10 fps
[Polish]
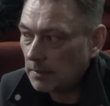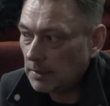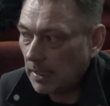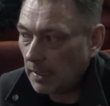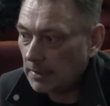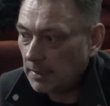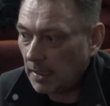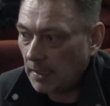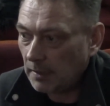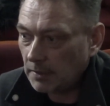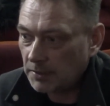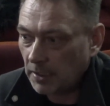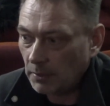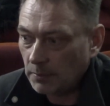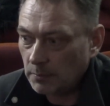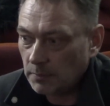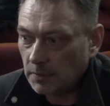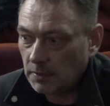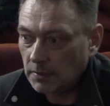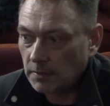ja, ja, chciałem,
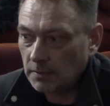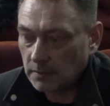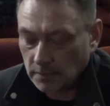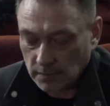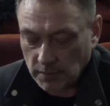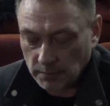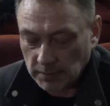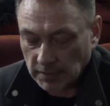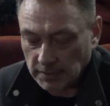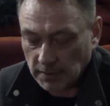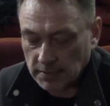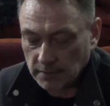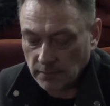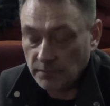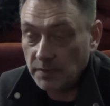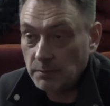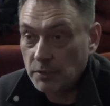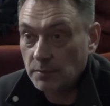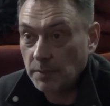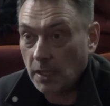żeby ten tekst
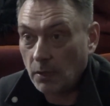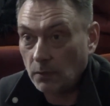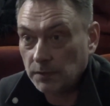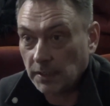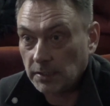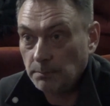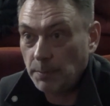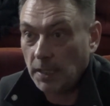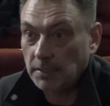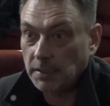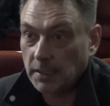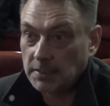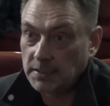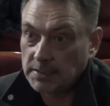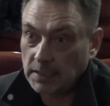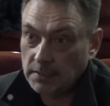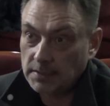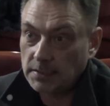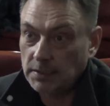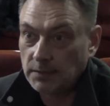wybrzmiał w takim planie
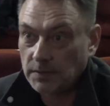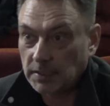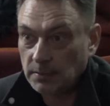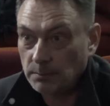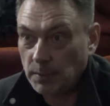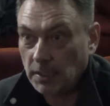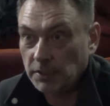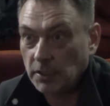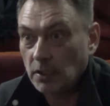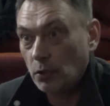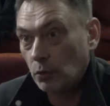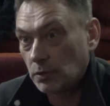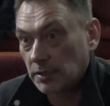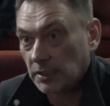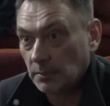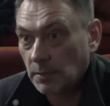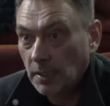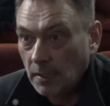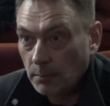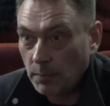egzystencji, w takim planie ludzkim,
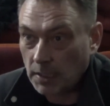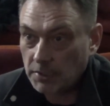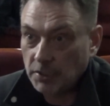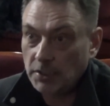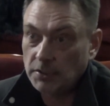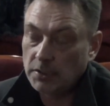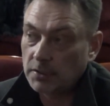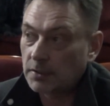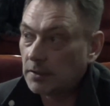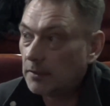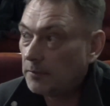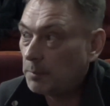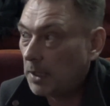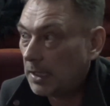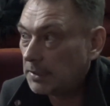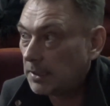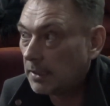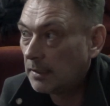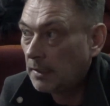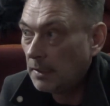bardziej niż w
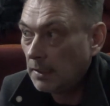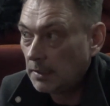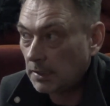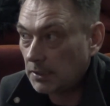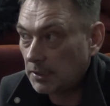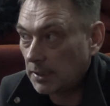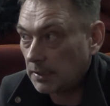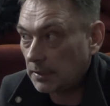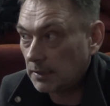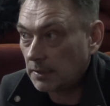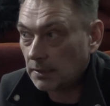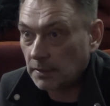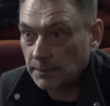planie jakichś takich